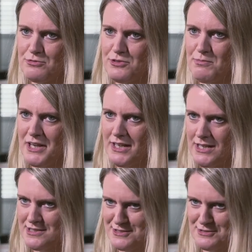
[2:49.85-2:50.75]
die
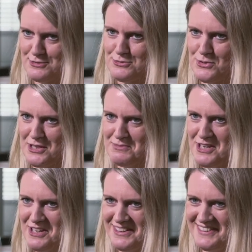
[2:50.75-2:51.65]
Magneten sind für
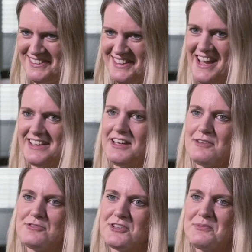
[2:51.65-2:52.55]
äh,
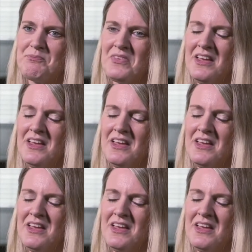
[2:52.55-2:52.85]
Lehrkräfte.